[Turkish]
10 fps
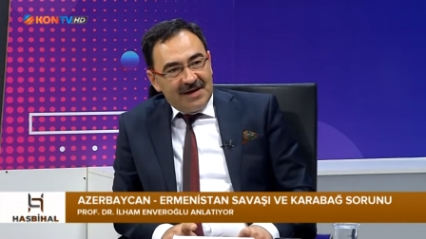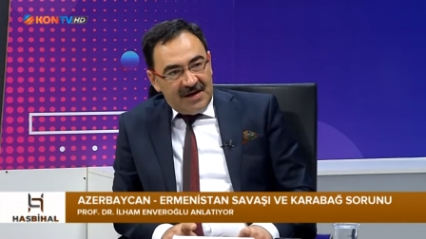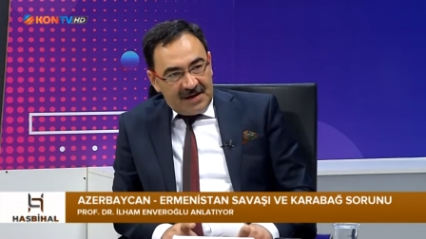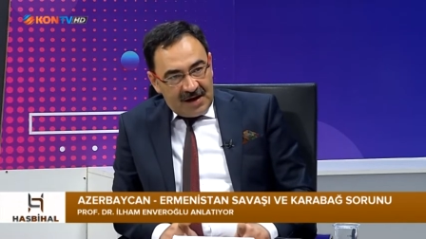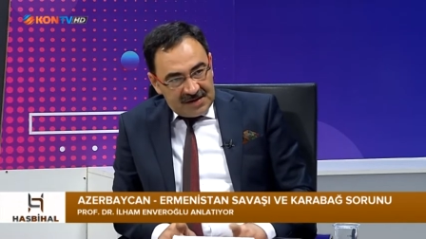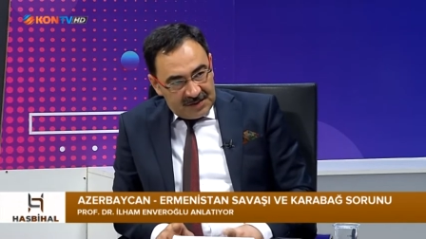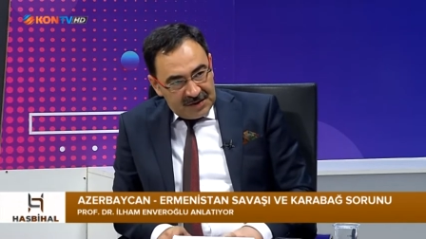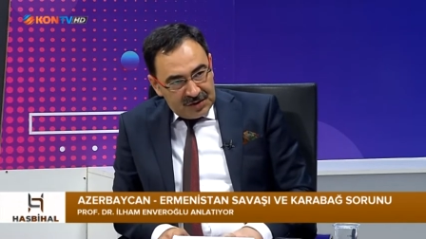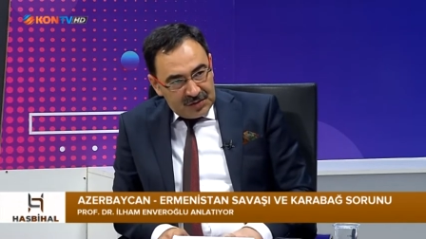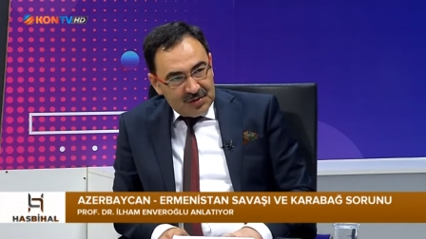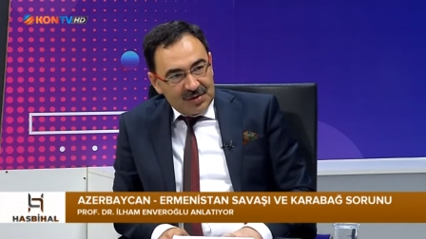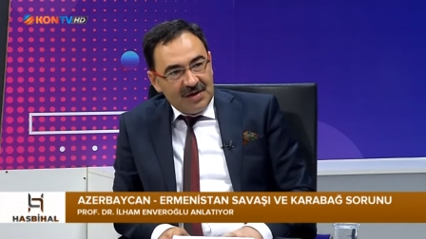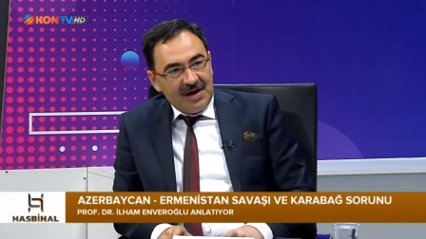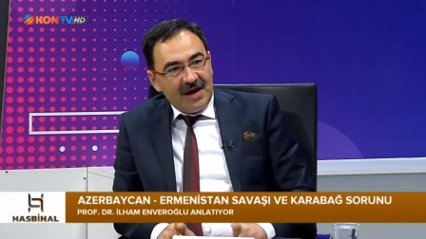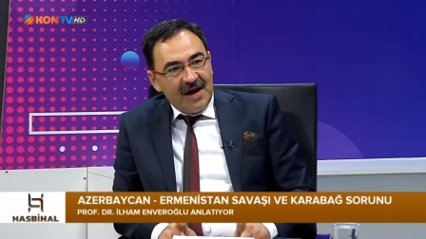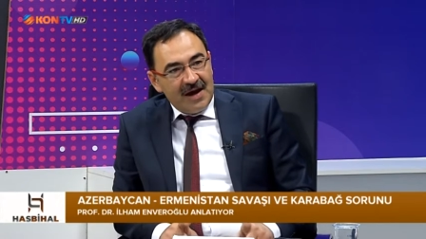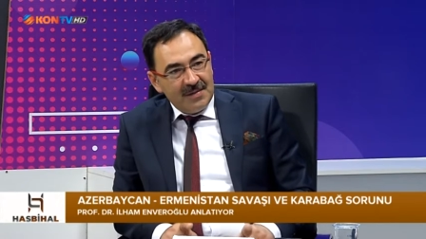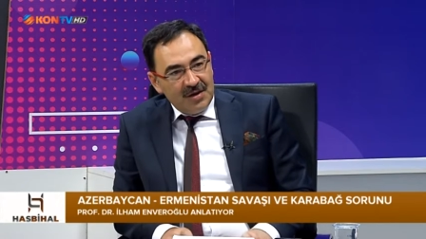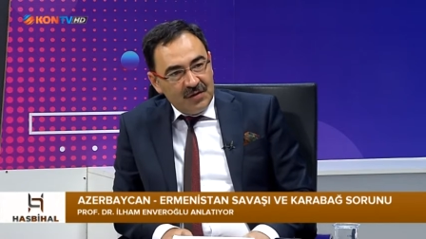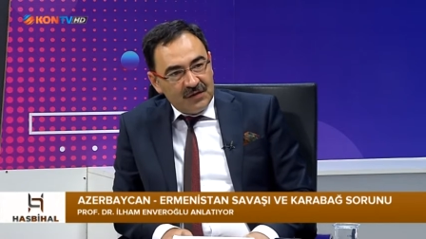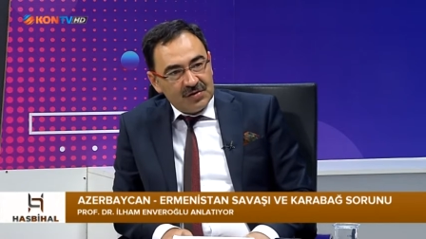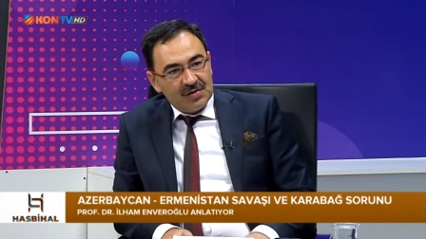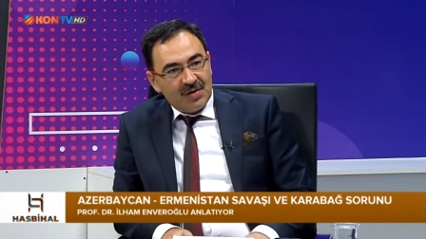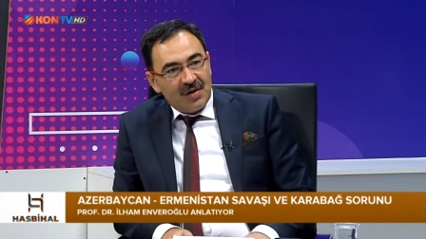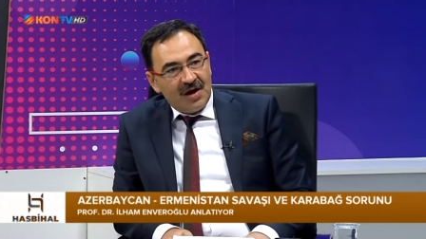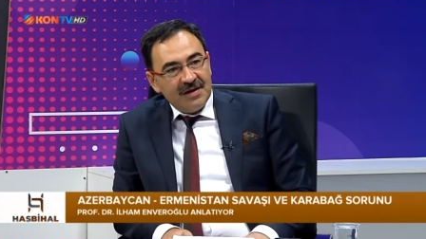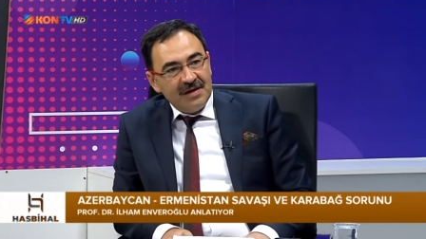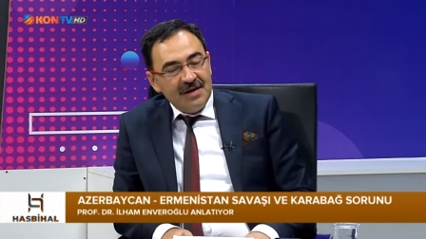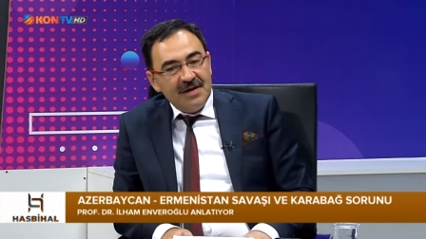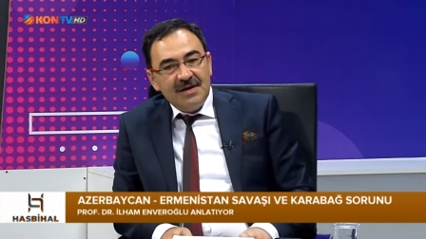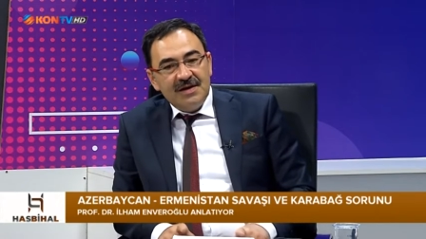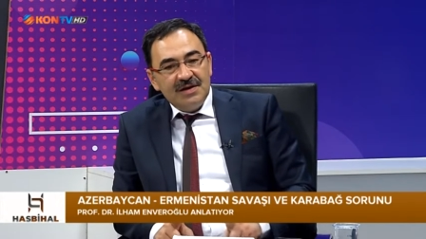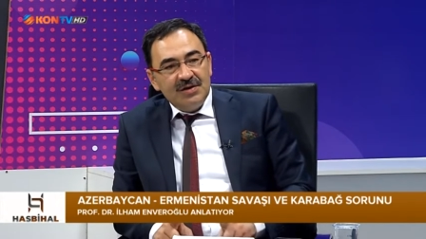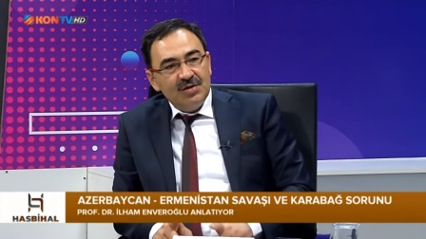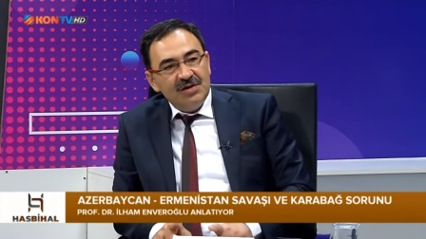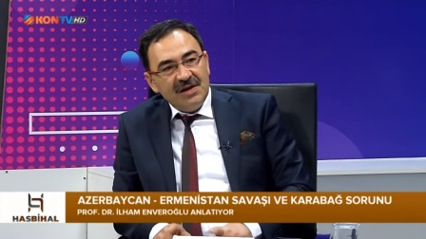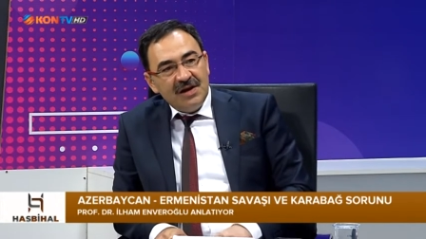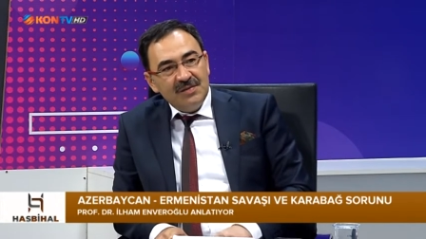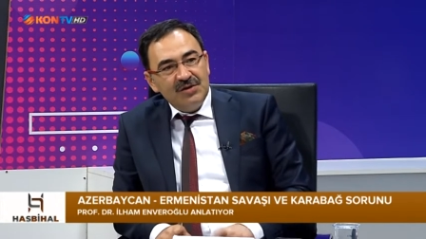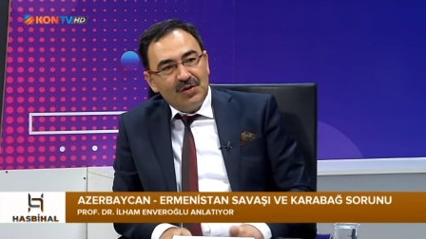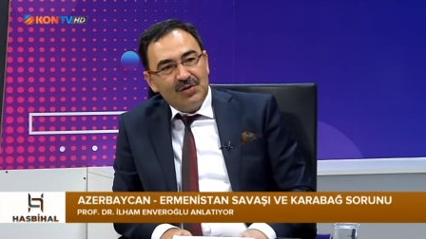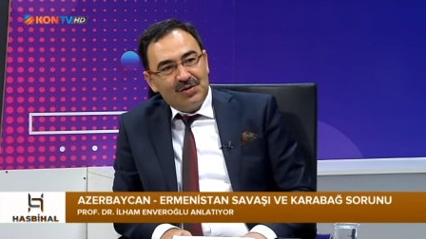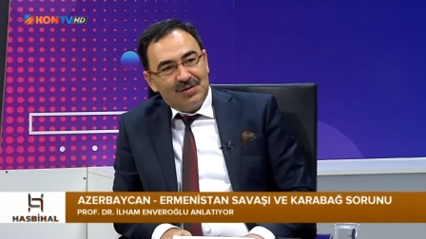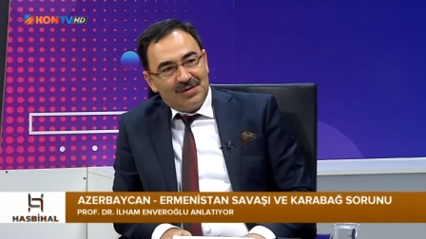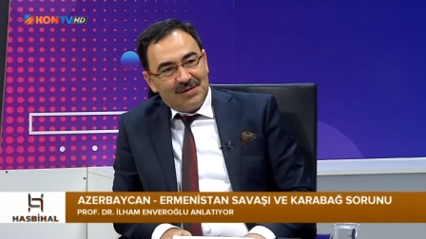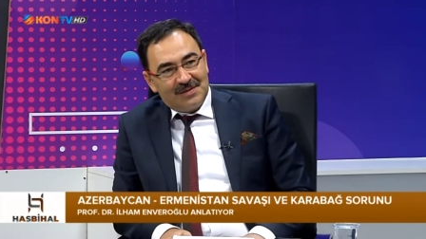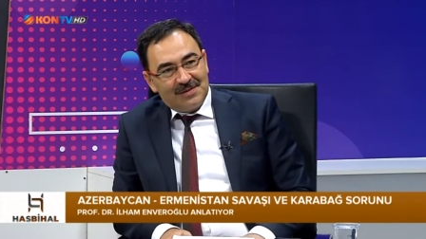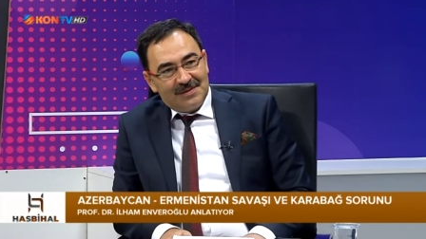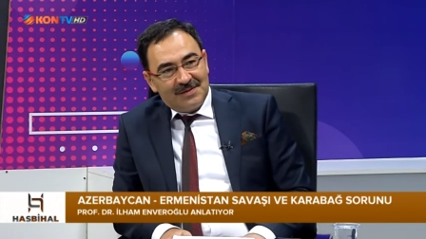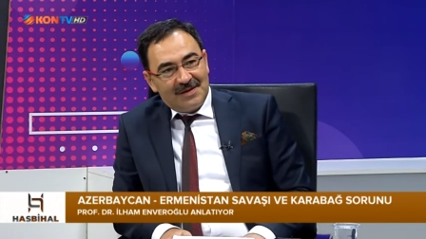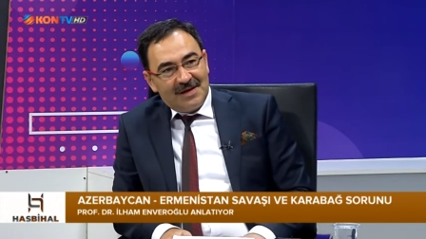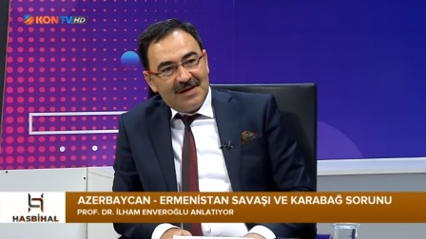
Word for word: yani Azerbaycan Türkü ile Ermeni nüfusun oranı yüzde yetmiş'e otuzdur. Evet.